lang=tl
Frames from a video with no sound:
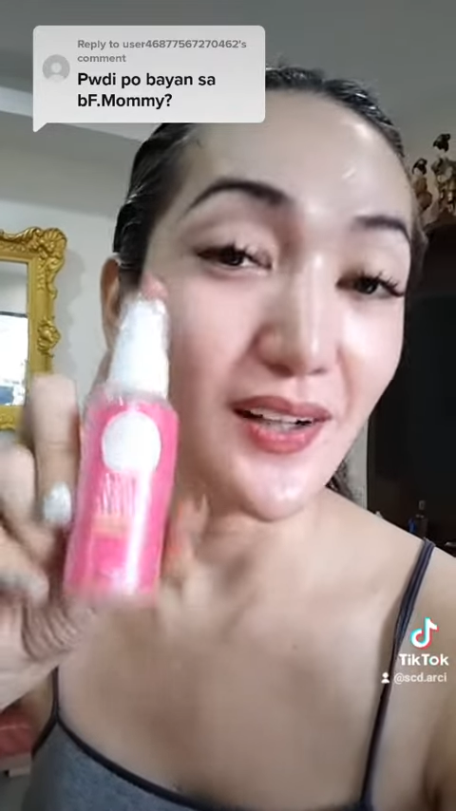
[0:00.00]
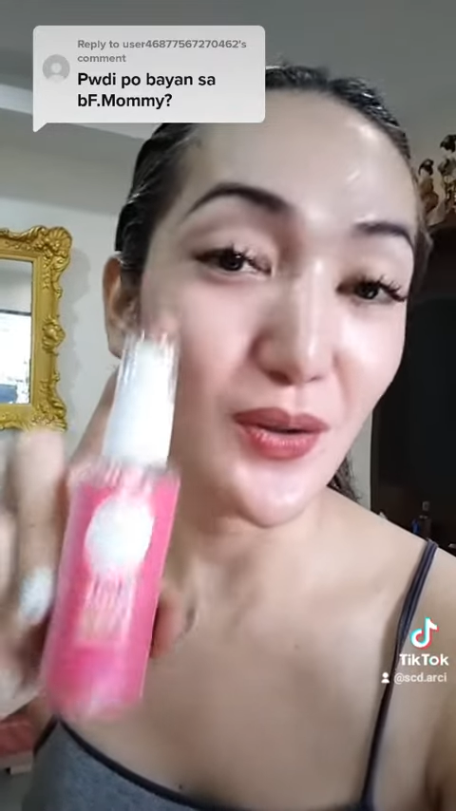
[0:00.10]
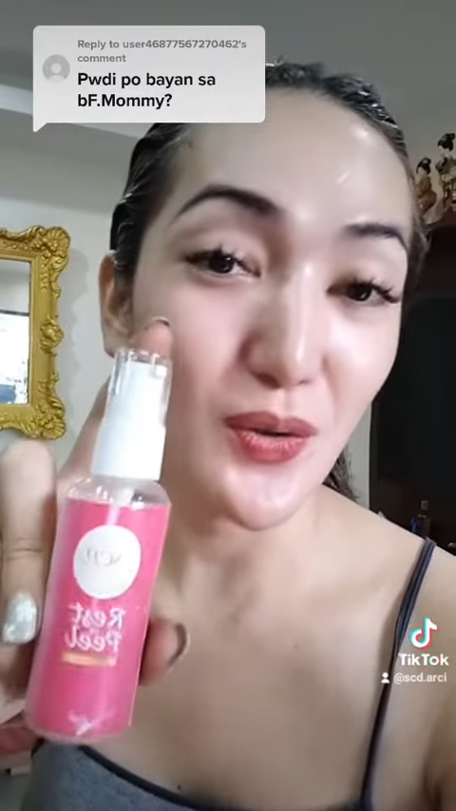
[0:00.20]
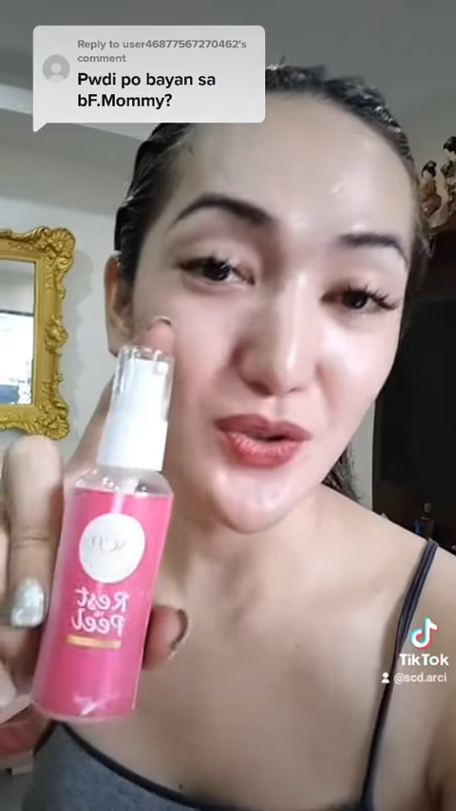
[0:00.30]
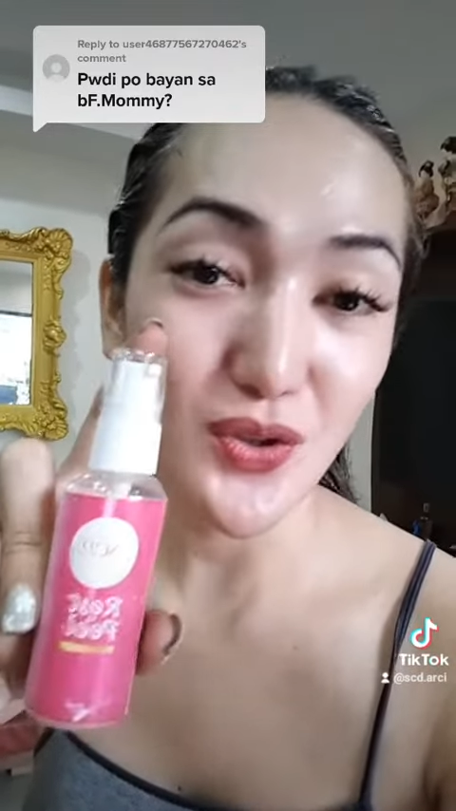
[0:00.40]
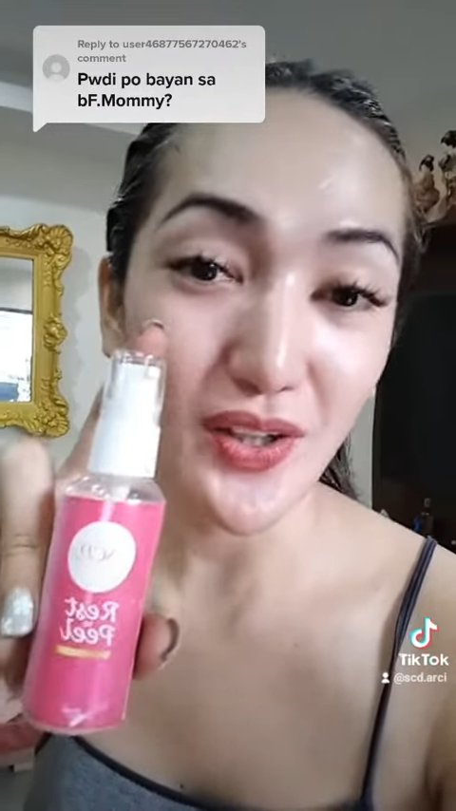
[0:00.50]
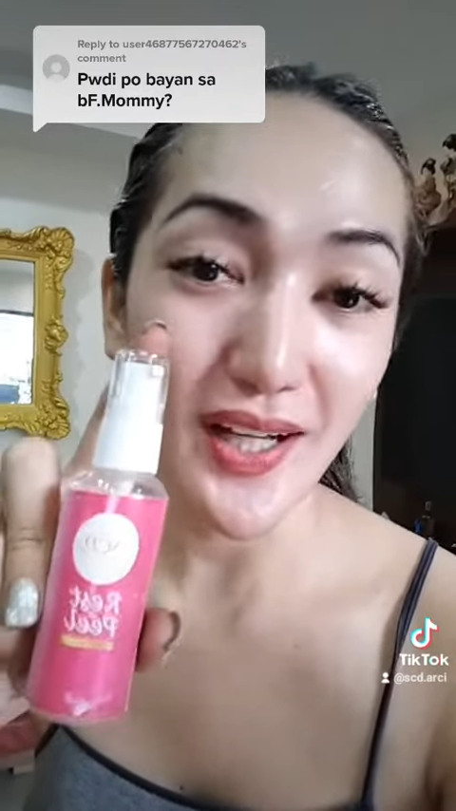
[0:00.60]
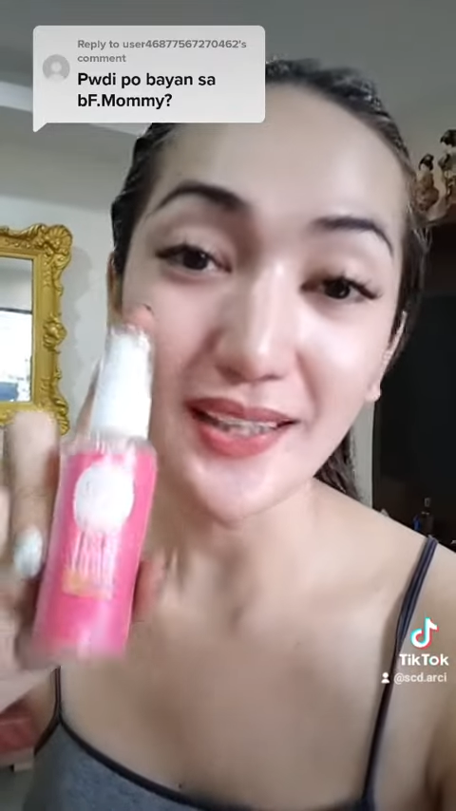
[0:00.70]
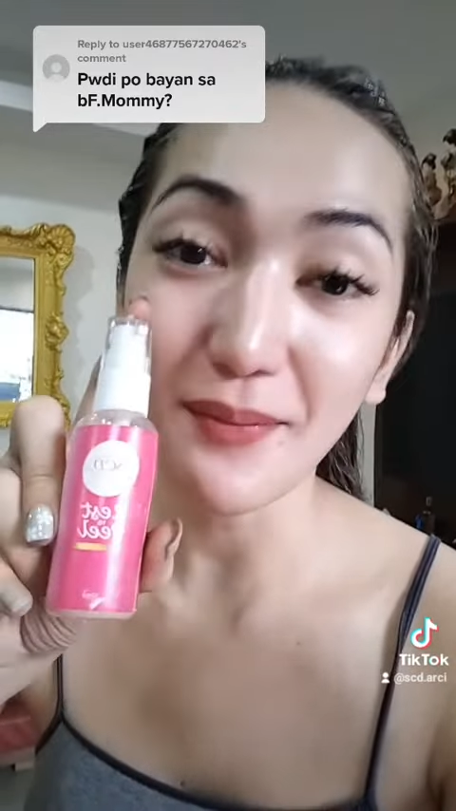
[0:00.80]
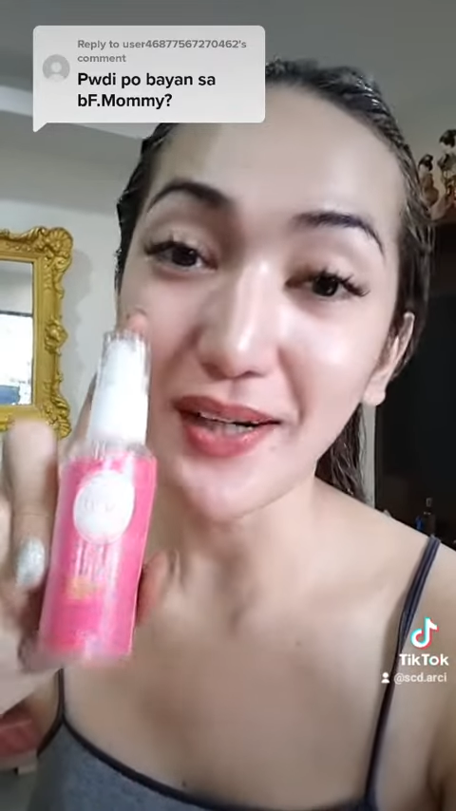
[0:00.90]
lotion.
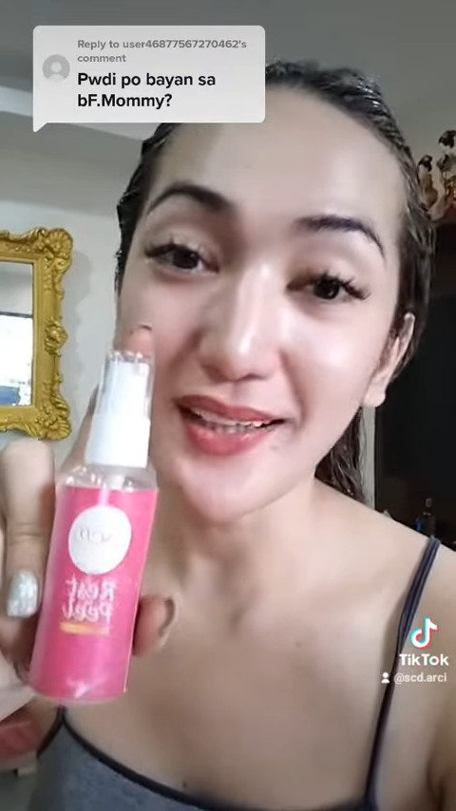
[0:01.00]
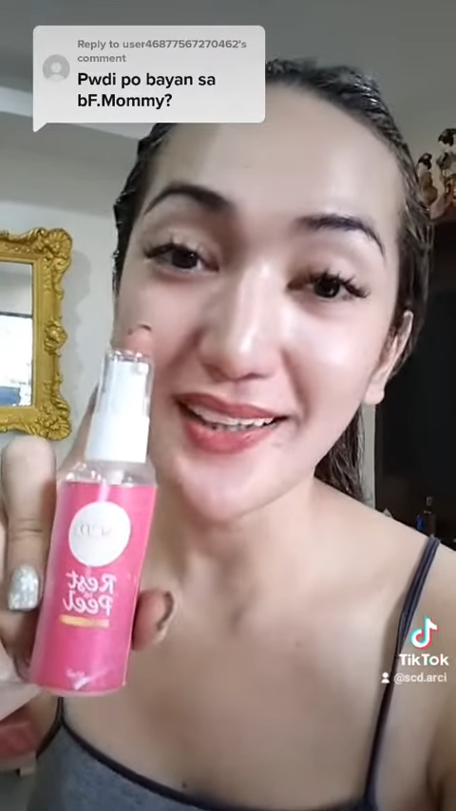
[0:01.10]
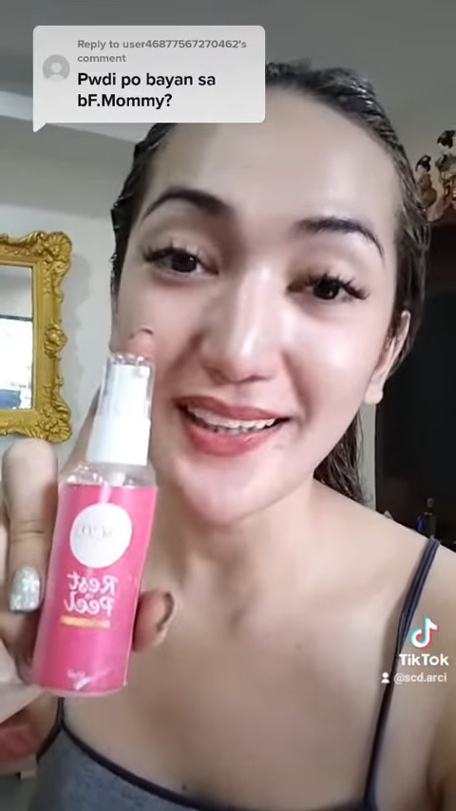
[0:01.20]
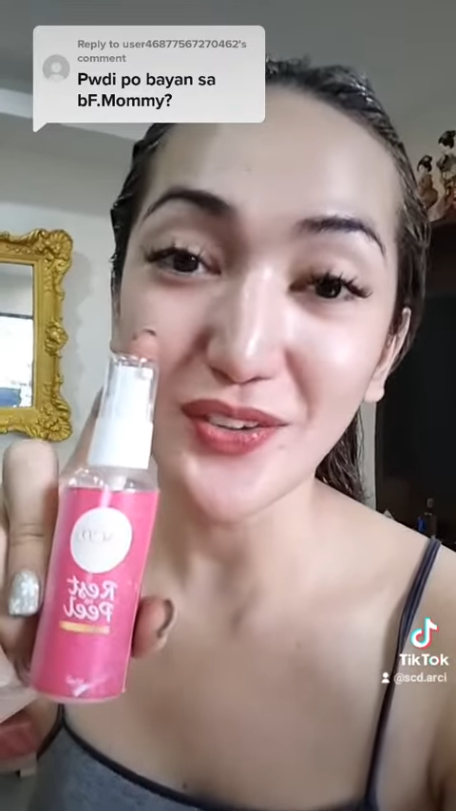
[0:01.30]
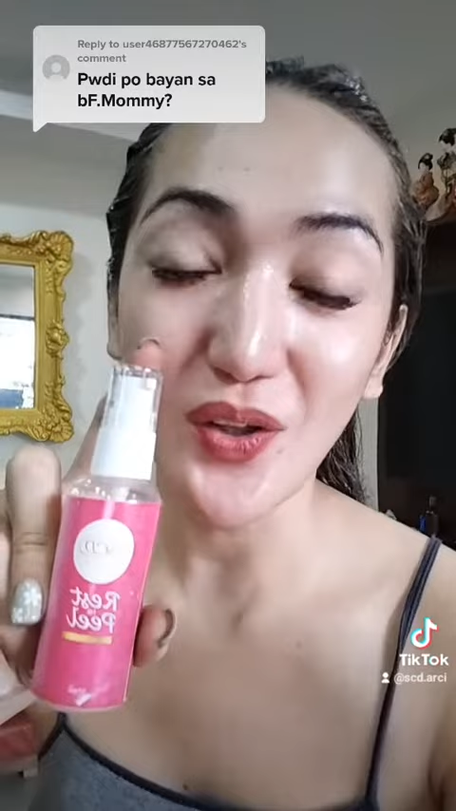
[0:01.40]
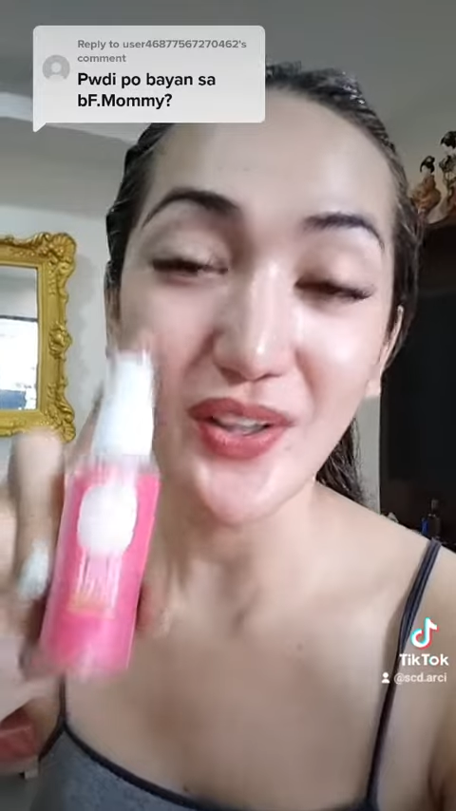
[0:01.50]
At ang maganda dito,